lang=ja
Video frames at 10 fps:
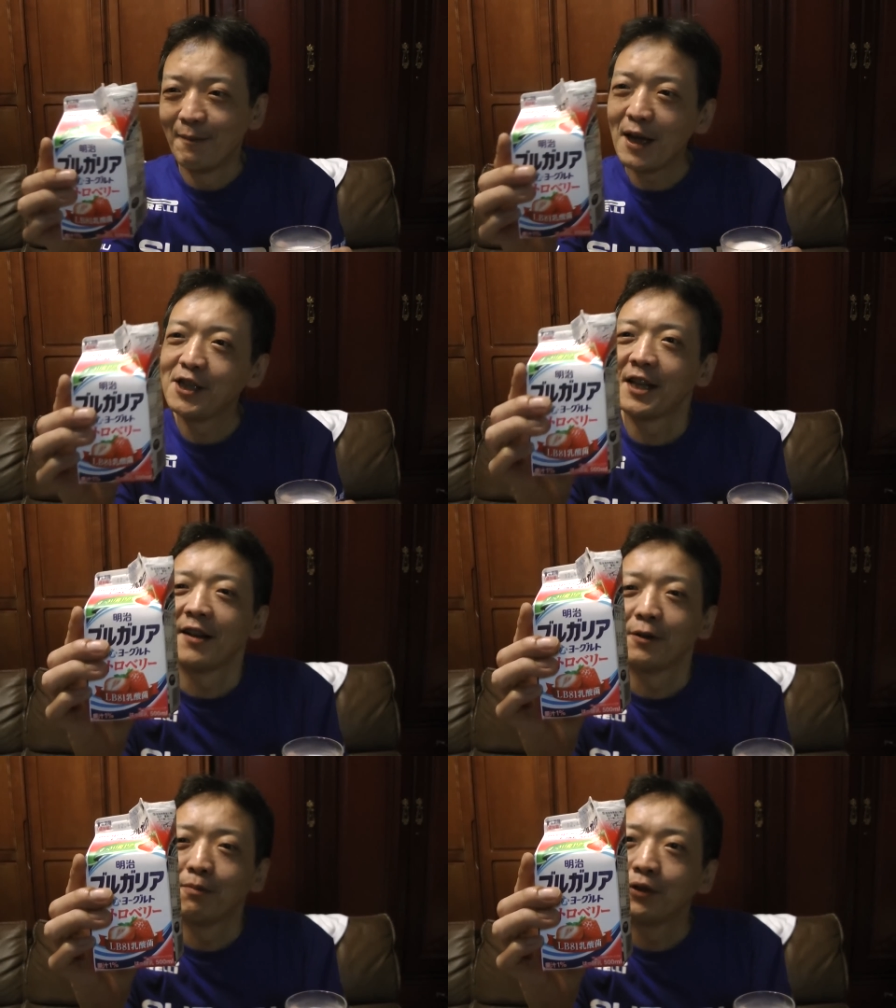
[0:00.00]
明治
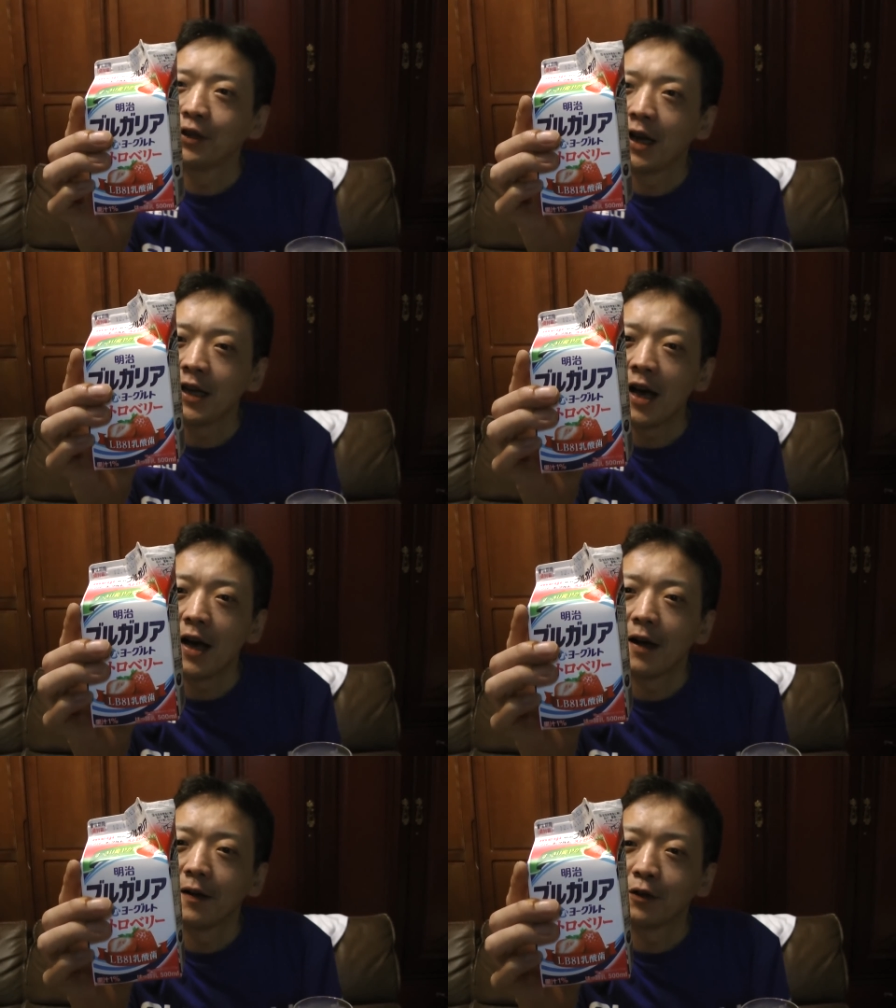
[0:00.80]
さん
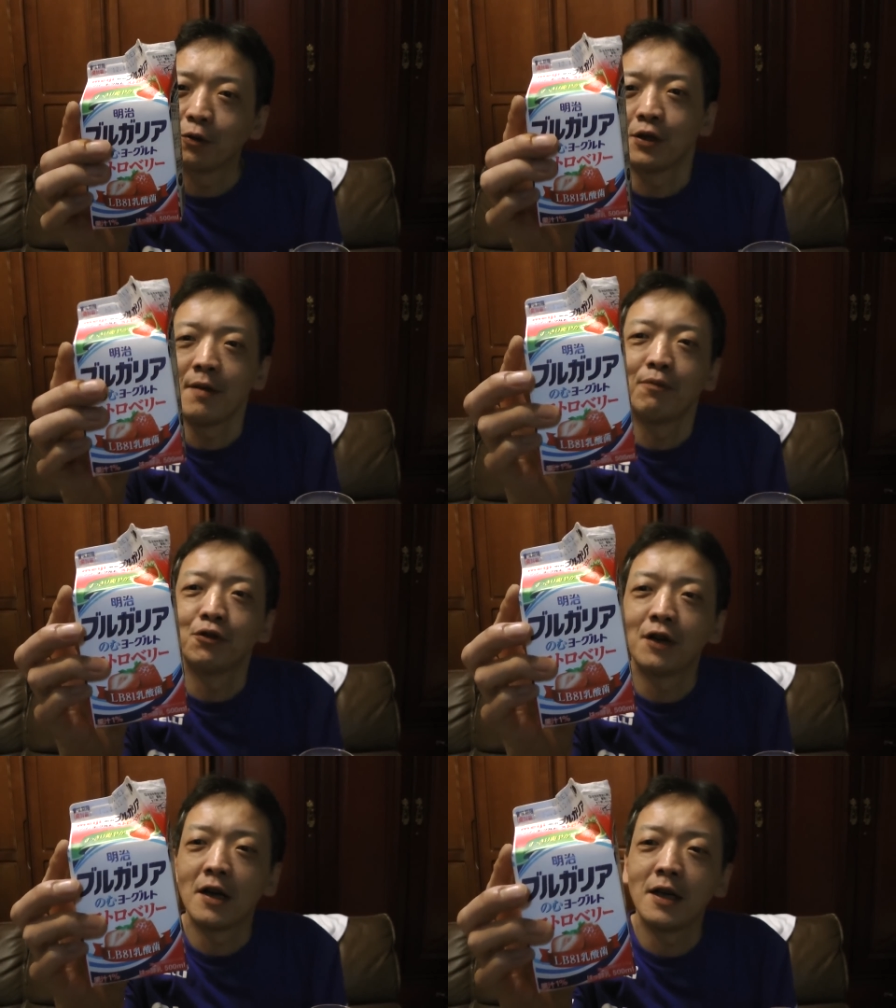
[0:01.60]
ブルガリアそうですね
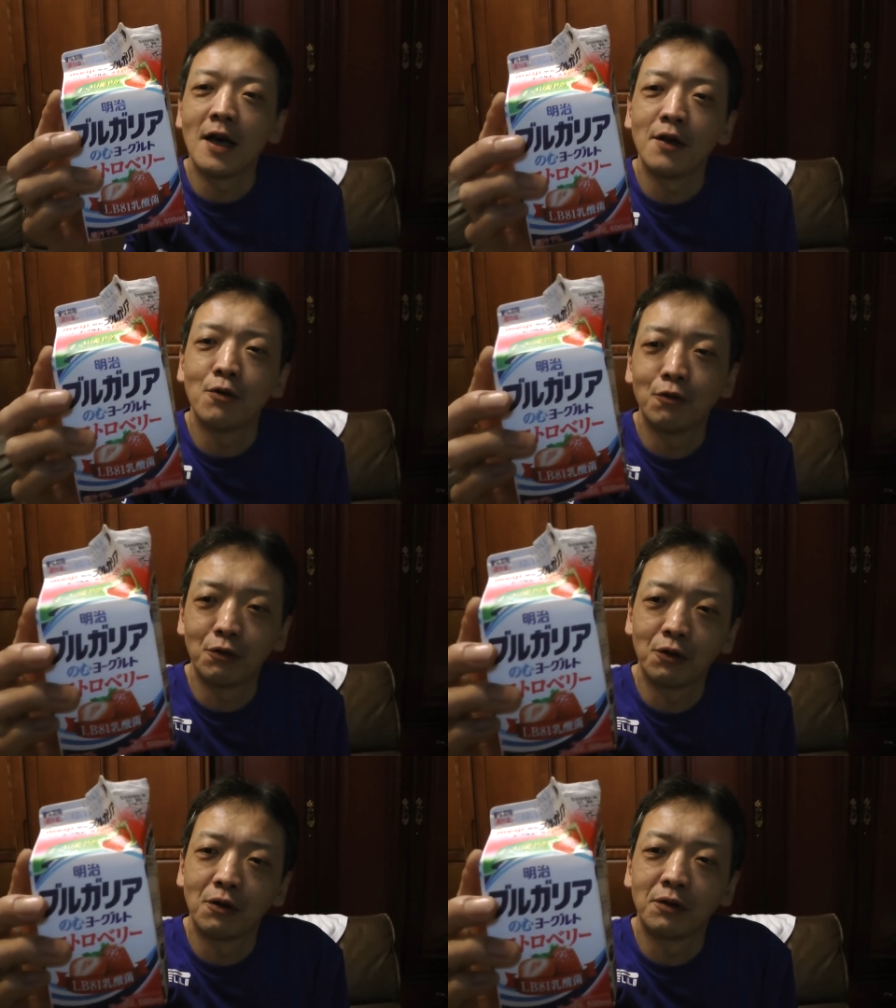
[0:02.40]

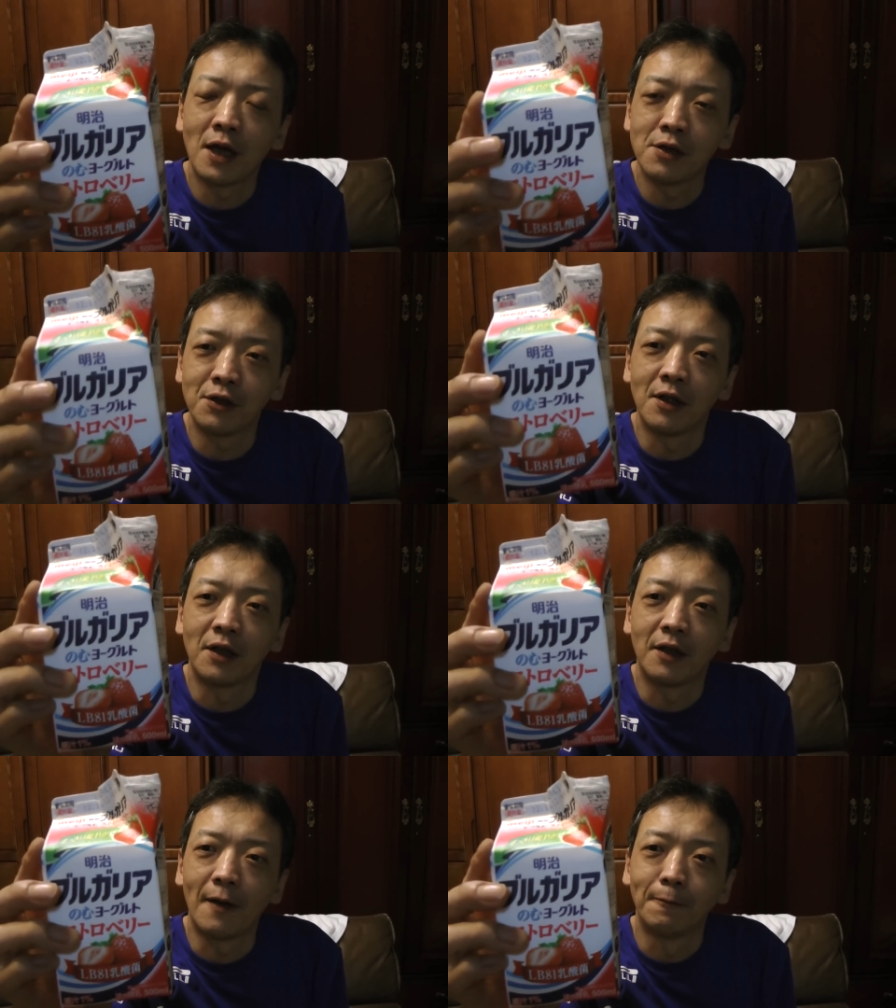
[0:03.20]
ブルガリアヨーグルト大好き
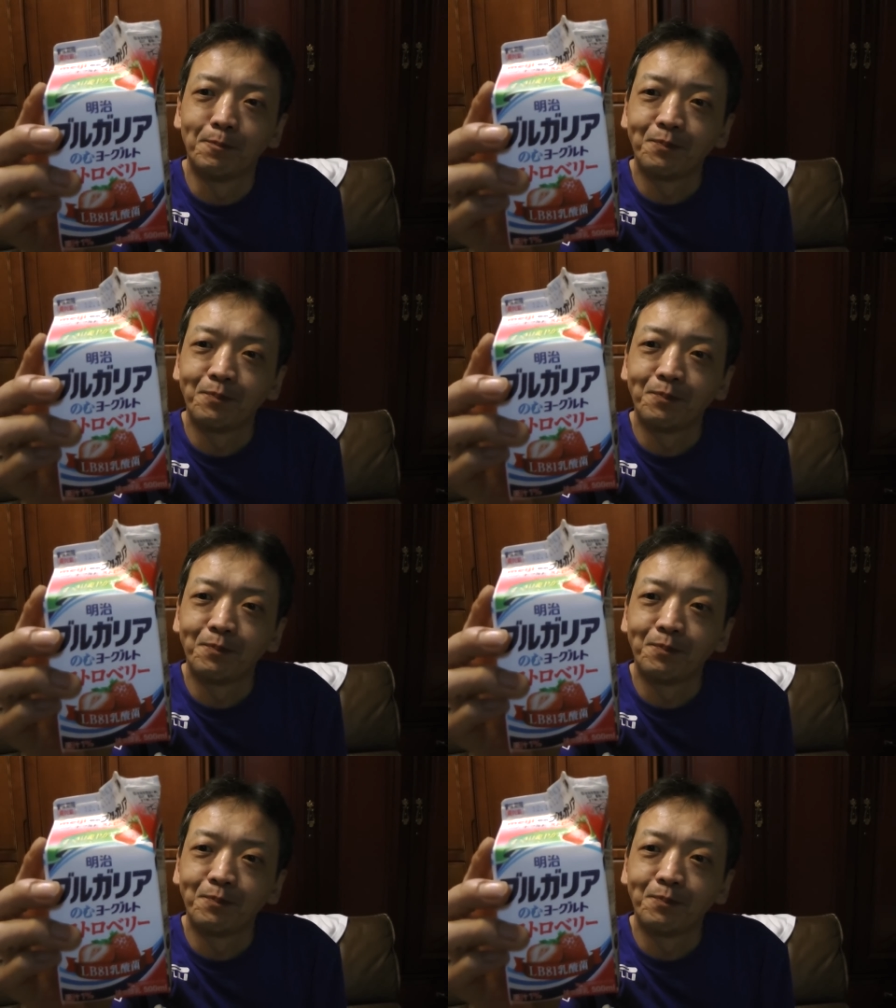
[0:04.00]
なんで